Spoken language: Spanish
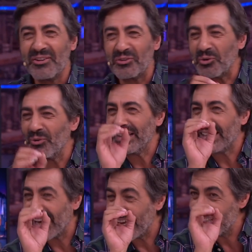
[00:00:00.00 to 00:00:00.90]
¿Tú
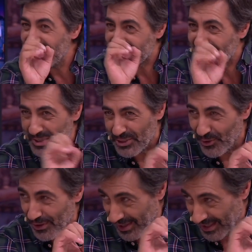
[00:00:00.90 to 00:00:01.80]
cuántas gallinas has visto
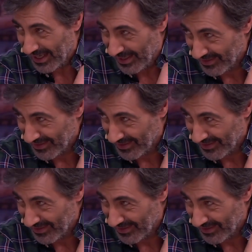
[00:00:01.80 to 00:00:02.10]
de cerca?